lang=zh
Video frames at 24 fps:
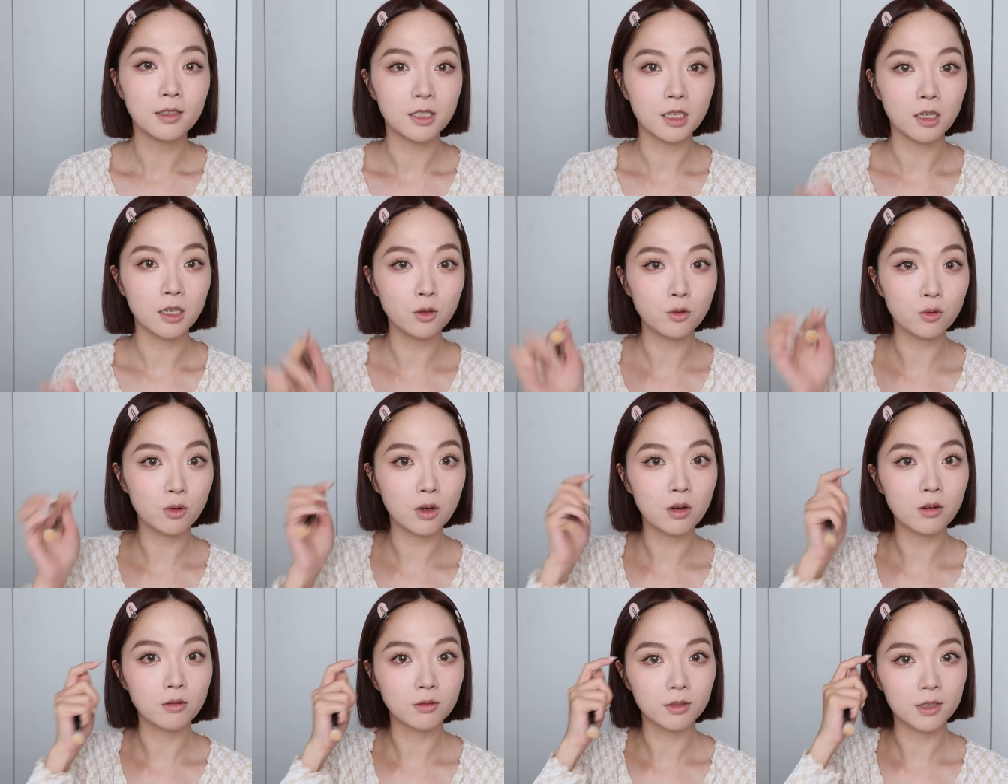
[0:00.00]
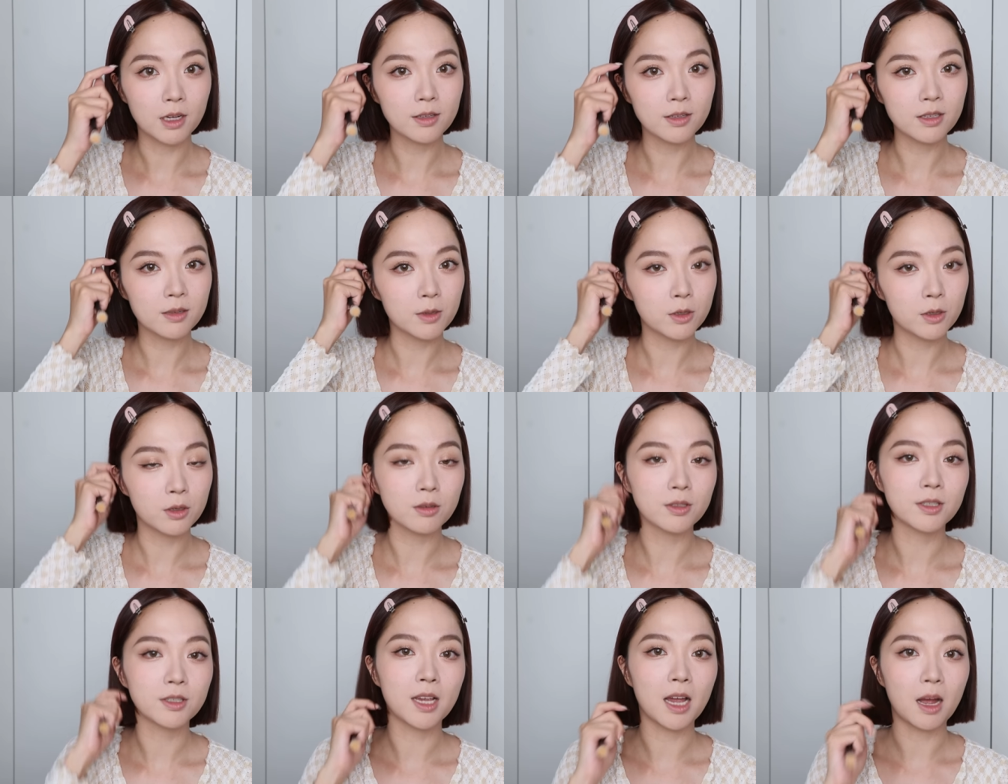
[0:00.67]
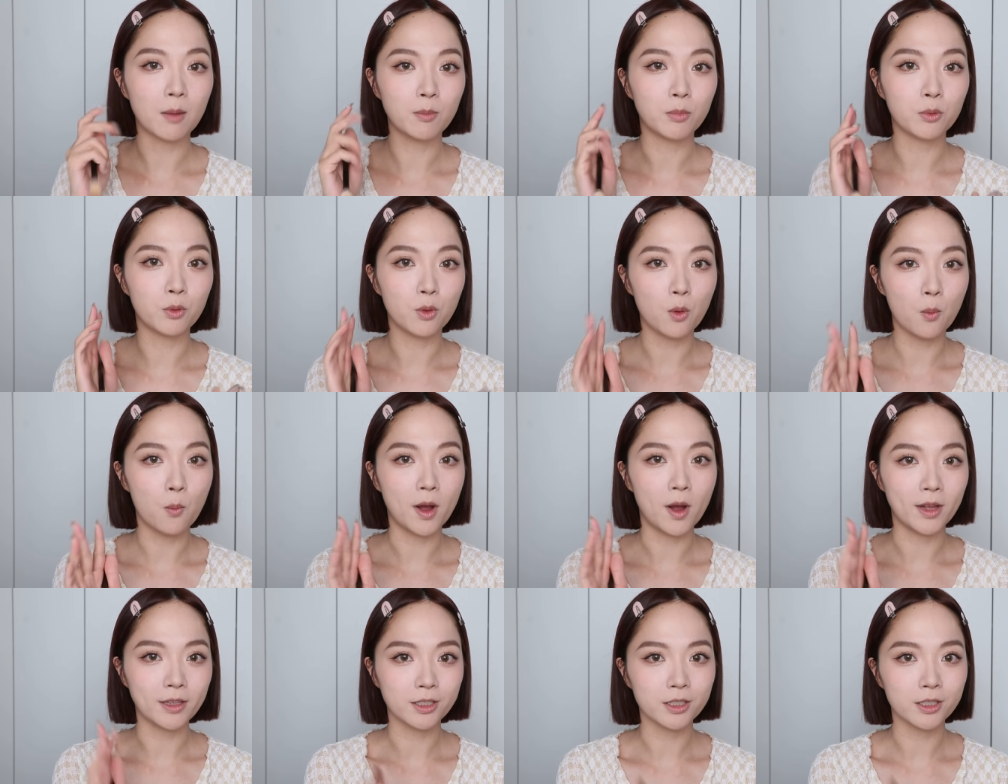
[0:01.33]
其实妆容到这边就差不多
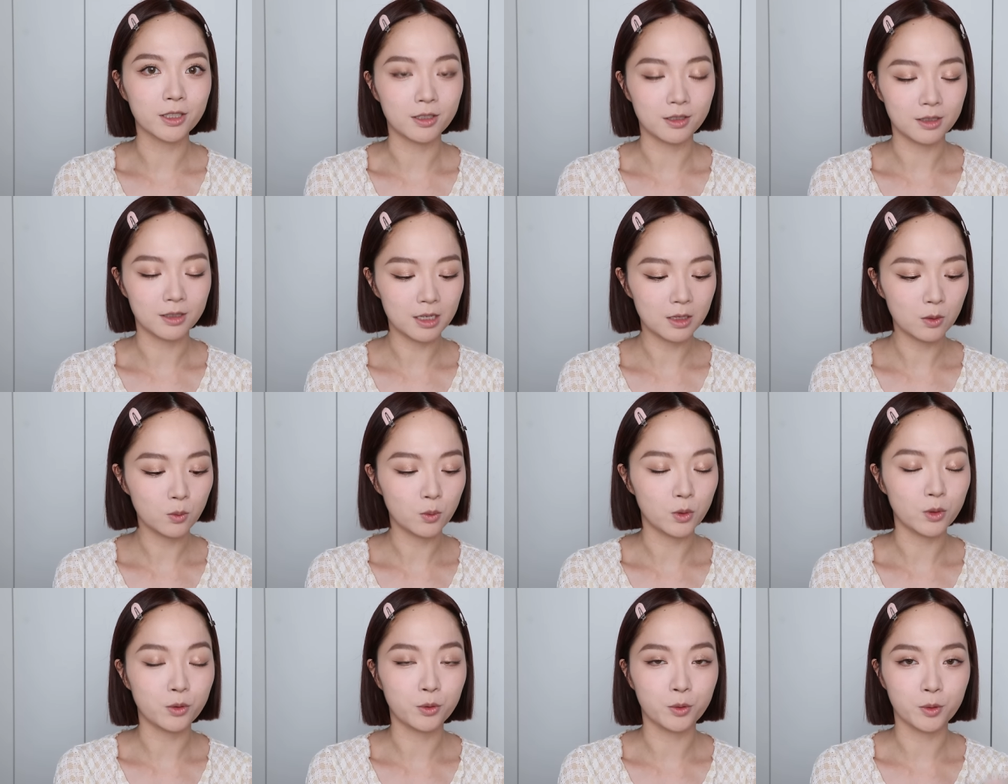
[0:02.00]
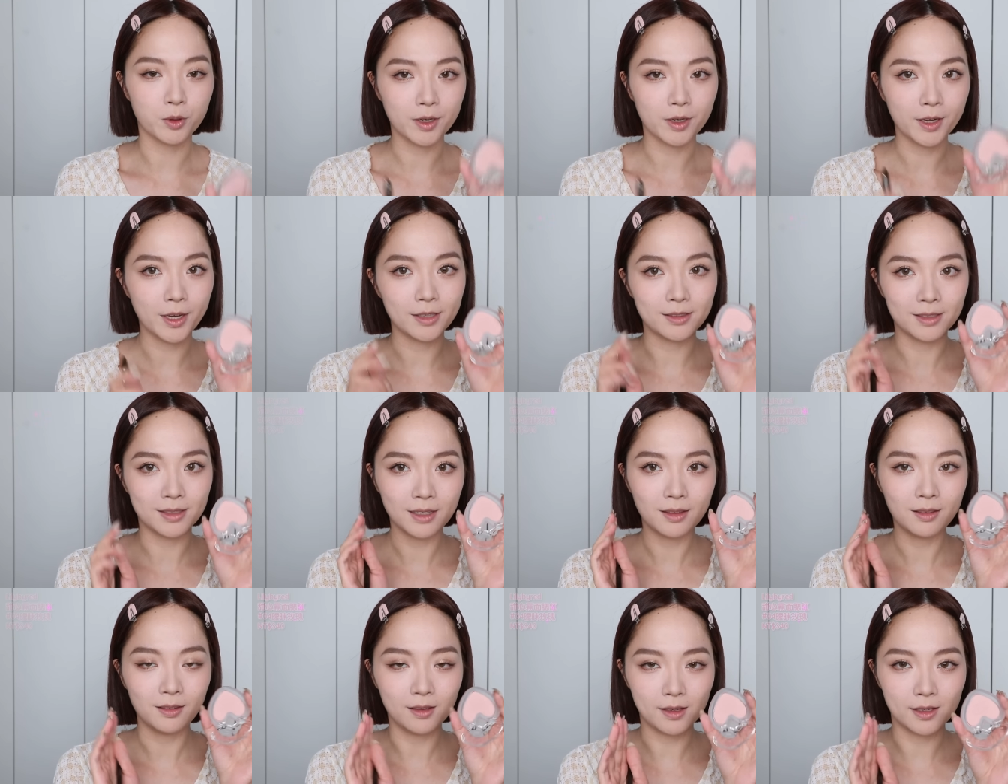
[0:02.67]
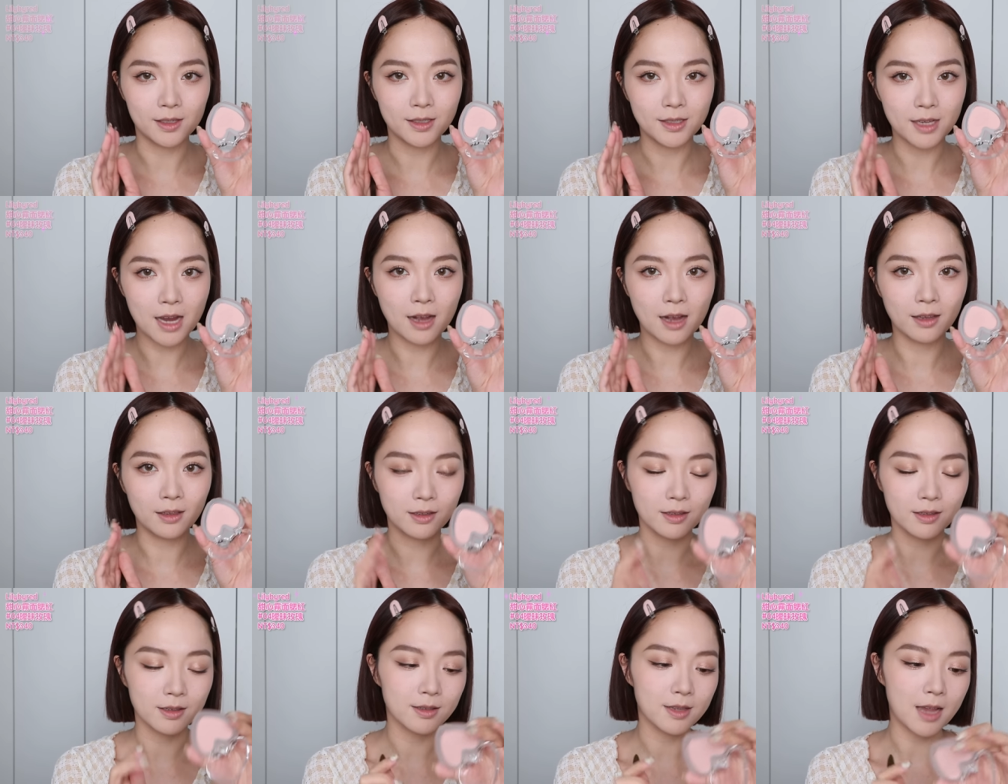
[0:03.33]
完成，但是我觉得可以再叠加一
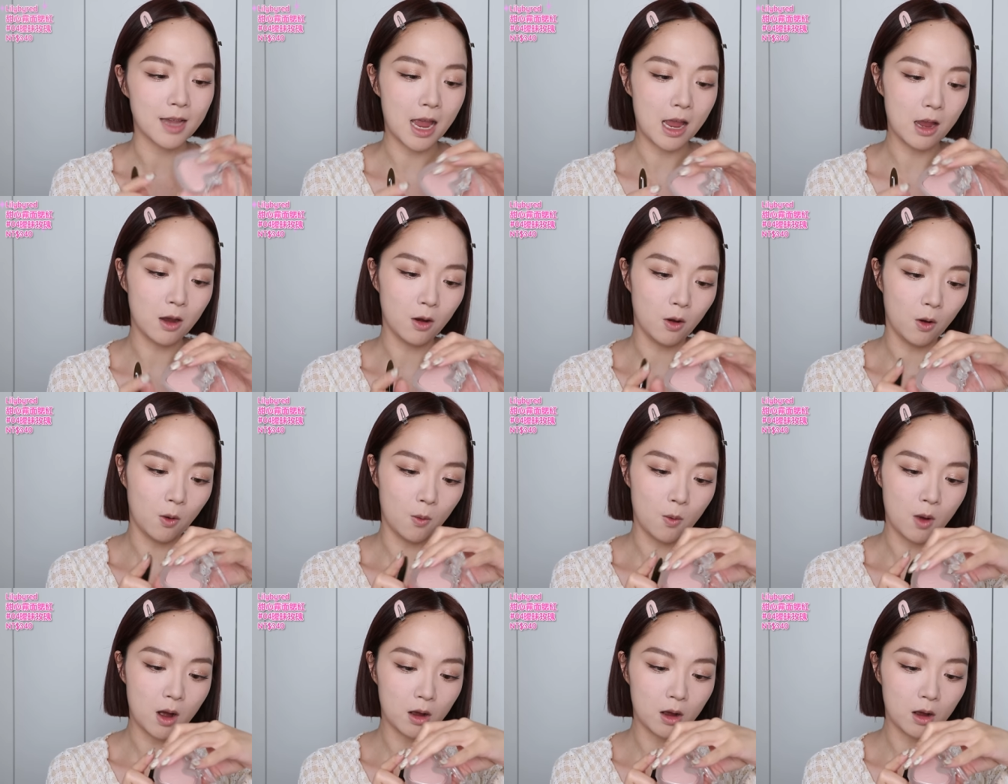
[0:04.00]
点腮红。